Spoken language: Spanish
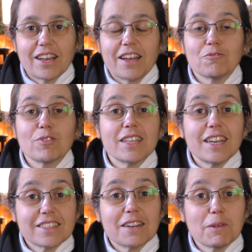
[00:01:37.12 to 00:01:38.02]
Eh, una de
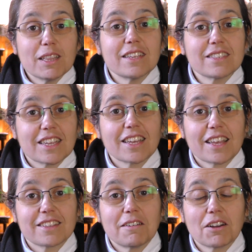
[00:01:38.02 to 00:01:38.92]
las hermanas
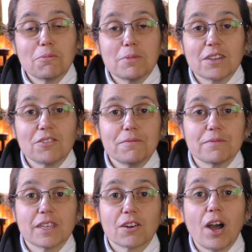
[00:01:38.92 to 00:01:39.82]
que estaba conmigo
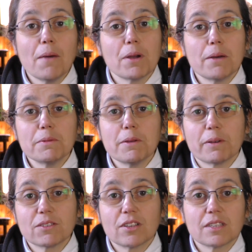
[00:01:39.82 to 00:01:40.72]
dijo, ah, pues a mí me
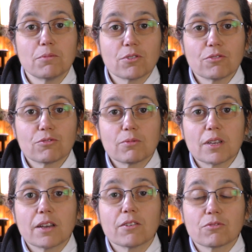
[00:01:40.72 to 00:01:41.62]
pasó hace poco,
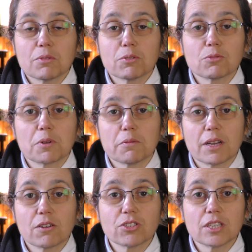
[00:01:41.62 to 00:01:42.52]
tuvimos un problema
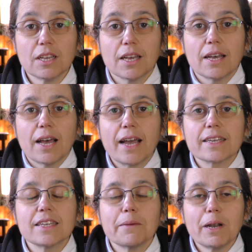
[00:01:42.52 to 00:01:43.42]
de coche, hay
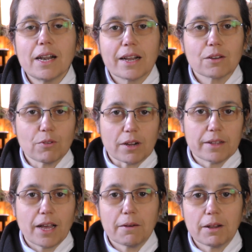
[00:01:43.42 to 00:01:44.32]
que llamar a la
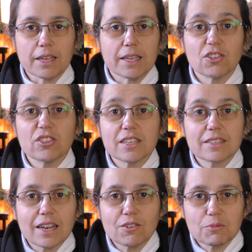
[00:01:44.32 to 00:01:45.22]
grúa. Ah, vale, ¿y dónde
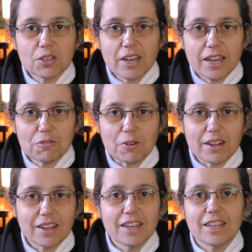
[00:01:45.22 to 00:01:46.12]
está el número de la
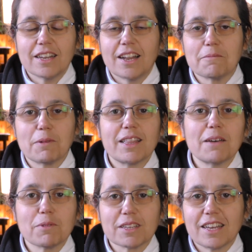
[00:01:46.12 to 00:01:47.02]
grúa? Y la
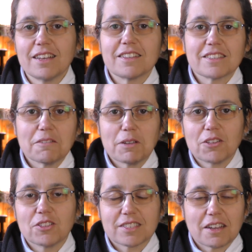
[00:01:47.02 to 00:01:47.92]
hermana pues ya sabía
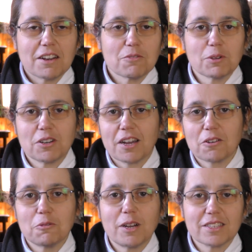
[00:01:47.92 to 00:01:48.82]
dónde estaba el número de la
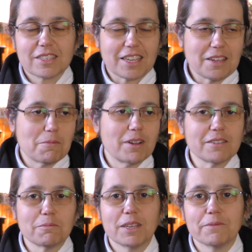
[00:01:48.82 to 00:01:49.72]
grúa, no sé qué.
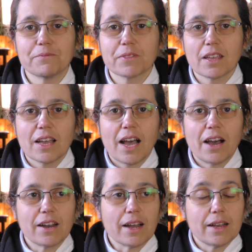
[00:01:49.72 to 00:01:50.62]
Bueno, bien.
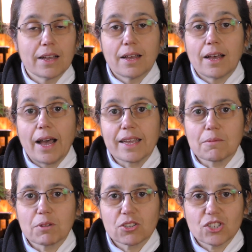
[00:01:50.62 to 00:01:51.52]
Ahora, hay que
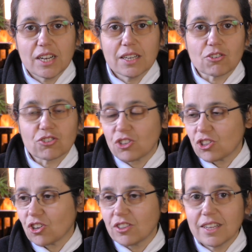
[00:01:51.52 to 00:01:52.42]
poner los chalecos.
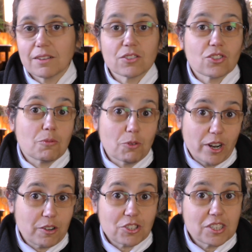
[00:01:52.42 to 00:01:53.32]
¿Dónde, como
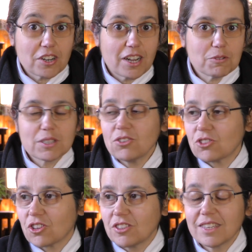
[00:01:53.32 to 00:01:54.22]
el coche no era nuestro,
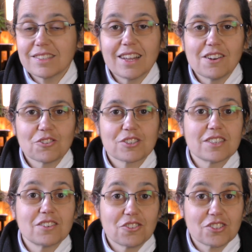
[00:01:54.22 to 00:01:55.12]
¿dónde están
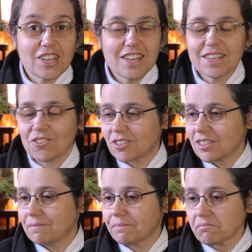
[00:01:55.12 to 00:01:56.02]
los chalecos?
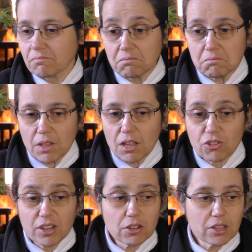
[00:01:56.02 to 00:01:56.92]

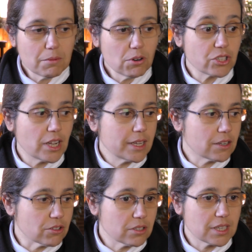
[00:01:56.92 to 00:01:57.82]
no encontramos los
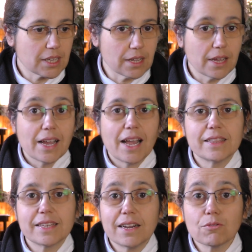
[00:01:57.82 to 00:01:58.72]
chalecos, no sé qué.
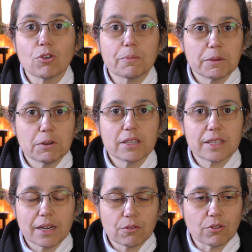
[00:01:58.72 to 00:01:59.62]
El triángulo, primero el
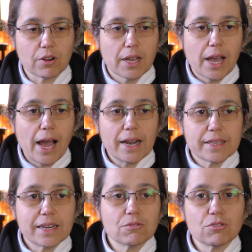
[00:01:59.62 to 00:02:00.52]
triángulo. Ah, el
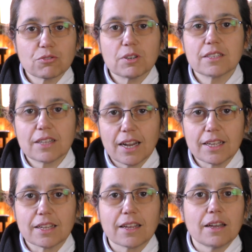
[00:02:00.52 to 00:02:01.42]
triángulo suele estar
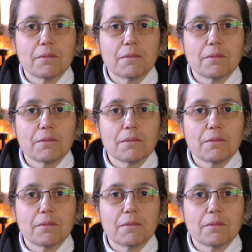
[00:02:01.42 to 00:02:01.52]
ahí.